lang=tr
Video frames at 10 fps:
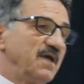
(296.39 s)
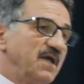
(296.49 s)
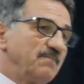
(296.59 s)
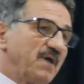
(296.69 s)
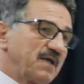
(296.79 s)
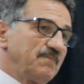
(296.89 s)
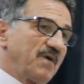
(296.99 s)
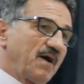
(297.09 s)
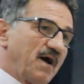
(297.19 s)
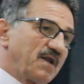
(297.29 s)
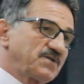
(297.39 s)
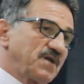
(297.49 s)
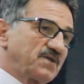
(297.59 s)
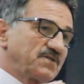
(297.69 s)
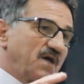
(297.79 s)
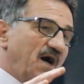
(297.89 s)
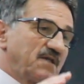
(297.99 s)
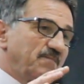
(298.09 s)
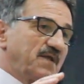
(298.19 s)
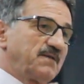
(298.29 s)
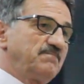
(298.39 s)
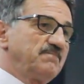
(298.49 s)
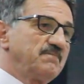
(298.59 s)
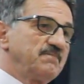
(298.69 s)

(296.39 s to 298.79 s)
Ilme ilme, karış karış, adım adım